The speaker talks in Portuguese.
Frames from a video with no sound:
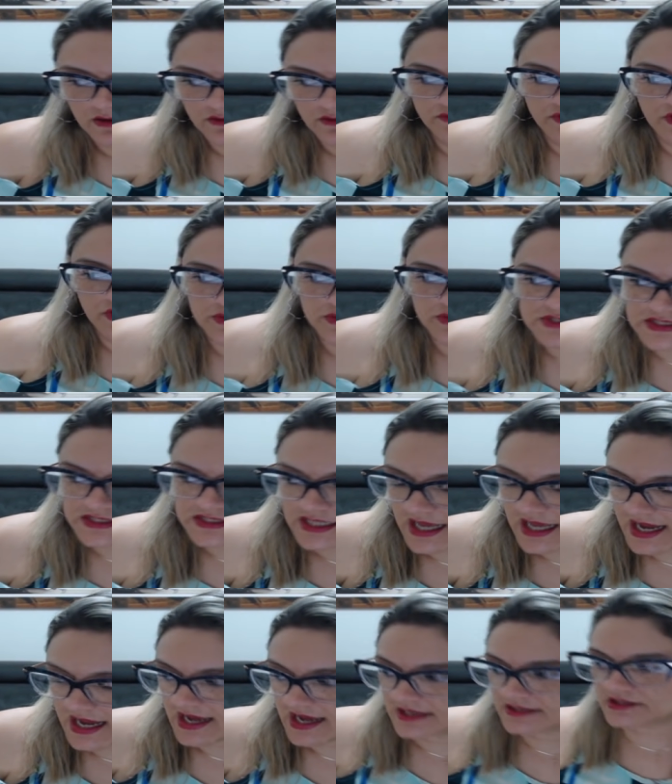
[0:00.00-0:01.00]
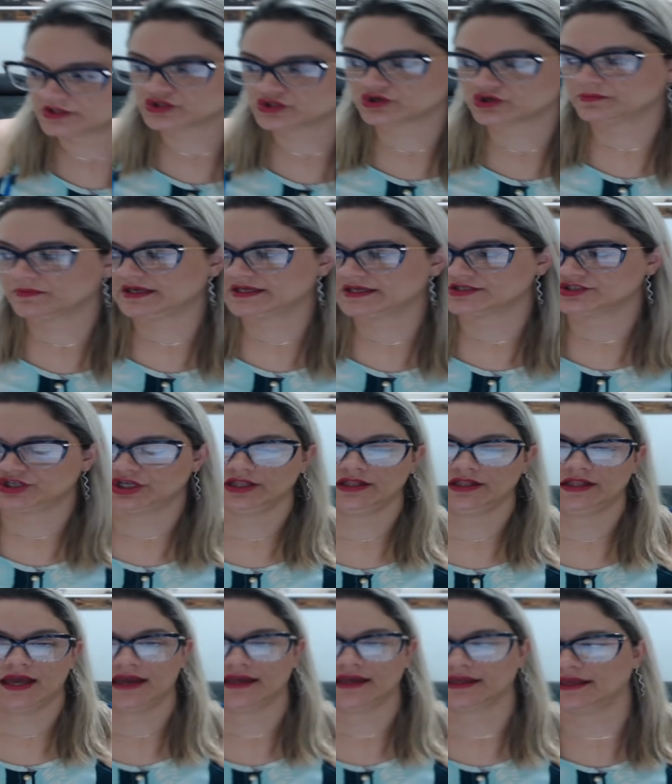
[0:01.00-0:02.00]
Vamos lá, deixa eu me
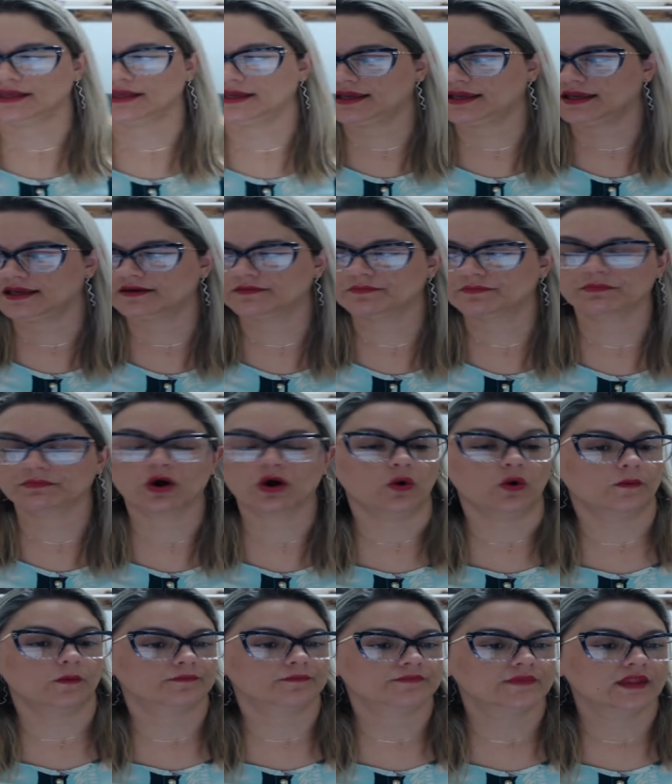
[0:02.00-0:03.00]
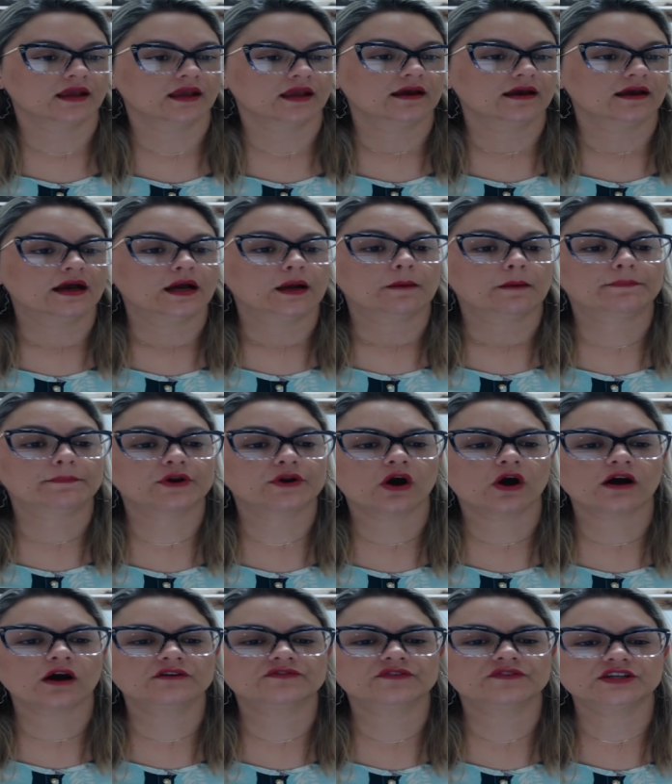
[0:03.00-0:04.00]
ajeitar aqui. Bom,
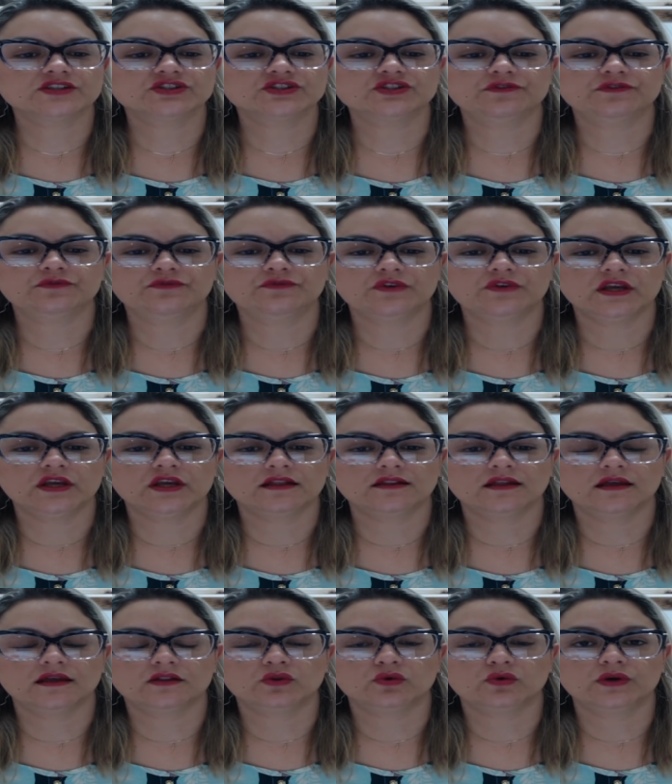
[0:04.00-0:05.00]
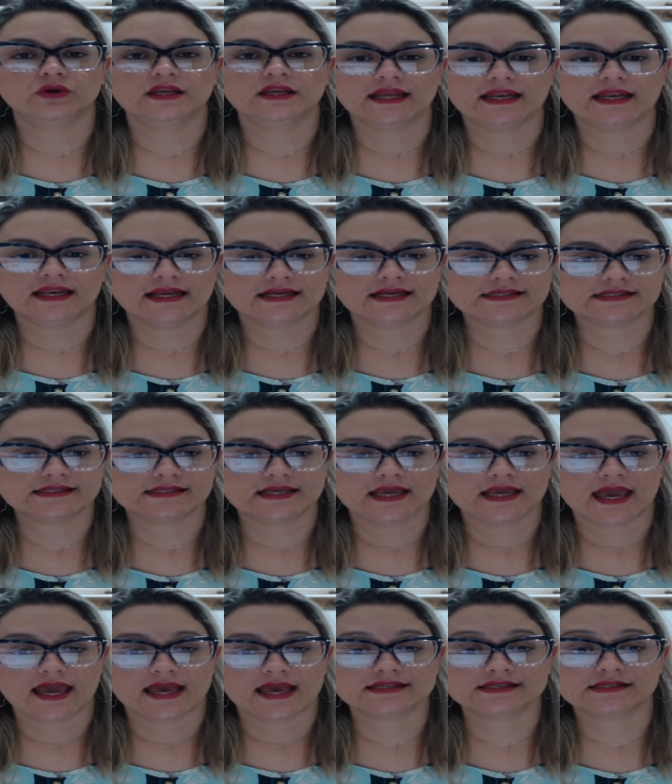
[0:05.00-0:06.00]
prova de vida do
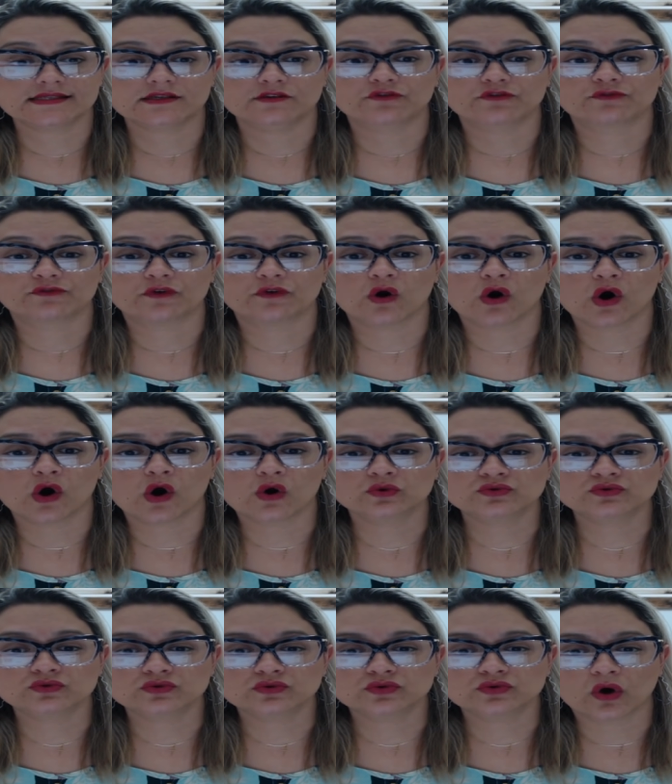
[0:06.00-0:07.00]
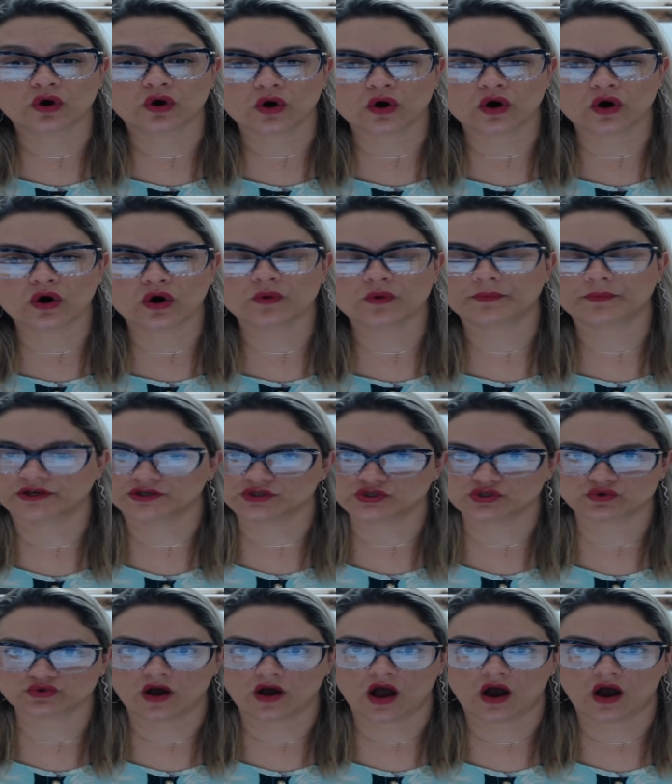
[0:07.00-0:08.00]
INSS voltou,
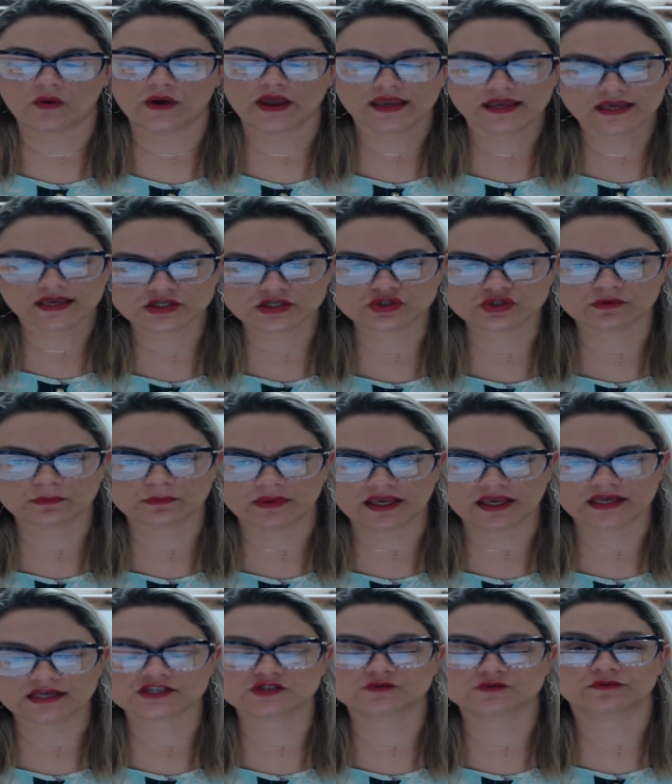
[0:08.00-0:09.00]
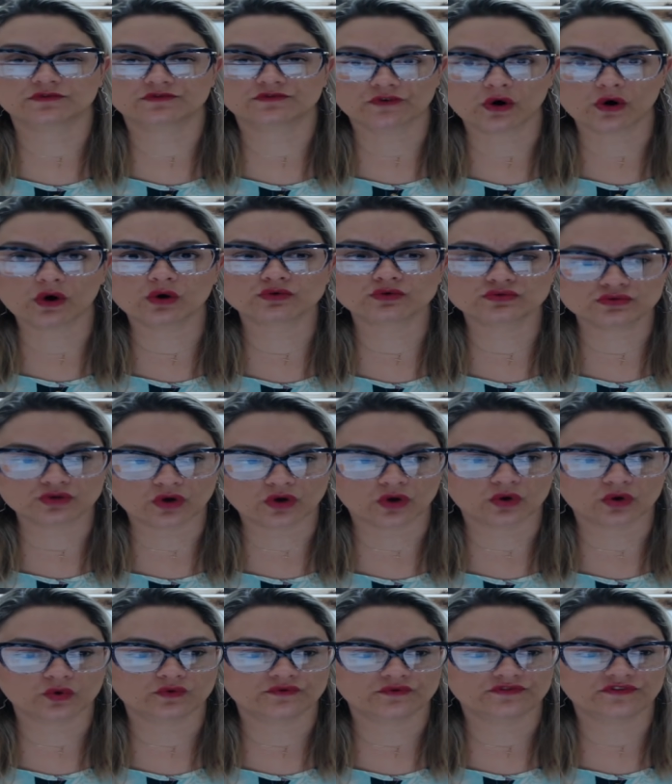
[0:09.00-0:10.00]
pessoal. É isso mesmo,
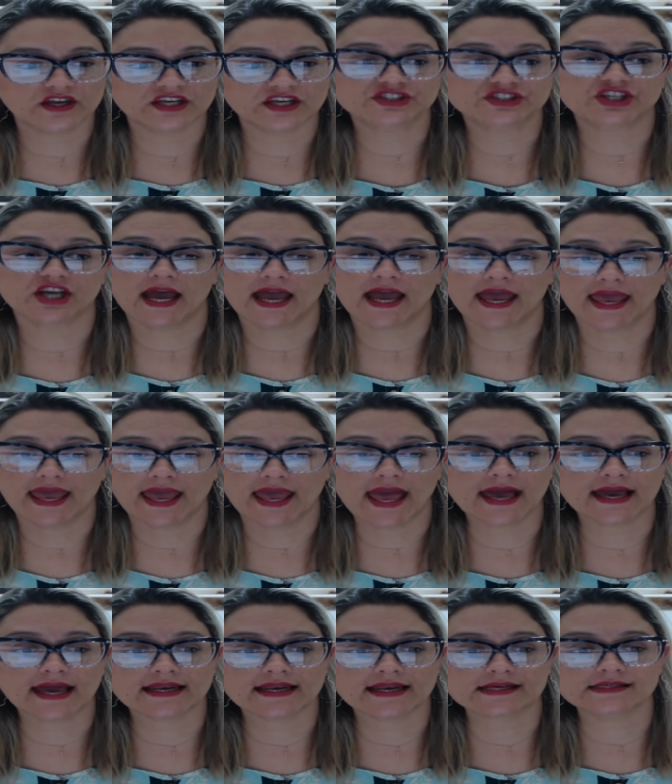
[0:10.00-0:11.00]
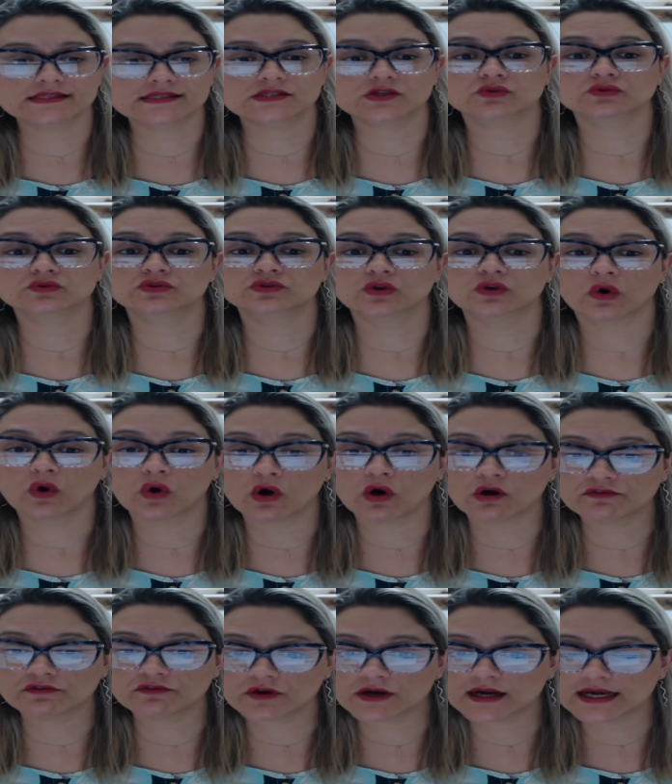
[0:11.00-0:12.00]
voltou. Veja regras e o um
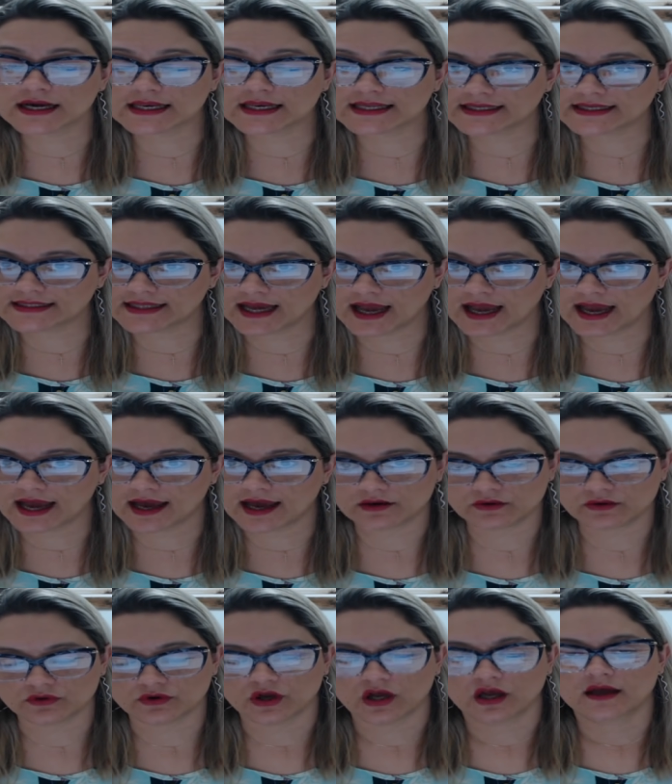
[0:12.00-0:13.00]
novo calendário.